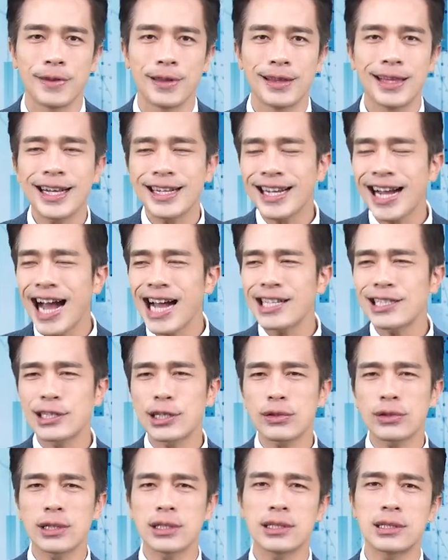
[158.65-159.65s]
那该
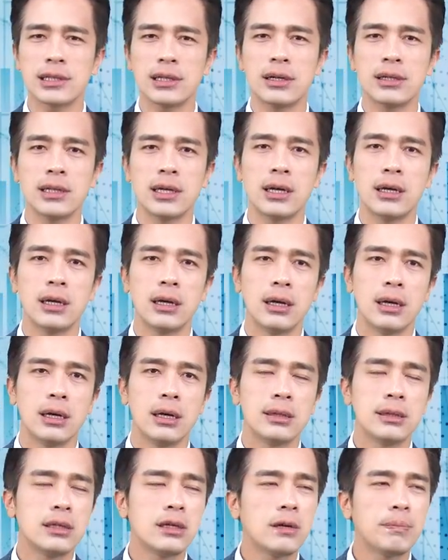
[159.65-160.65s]
守的时候呢，
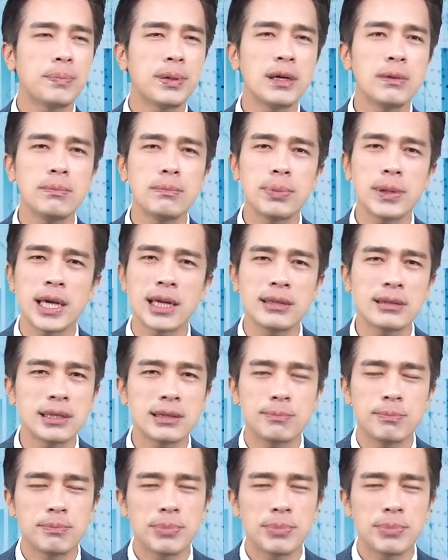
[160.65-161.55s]
你又偏偏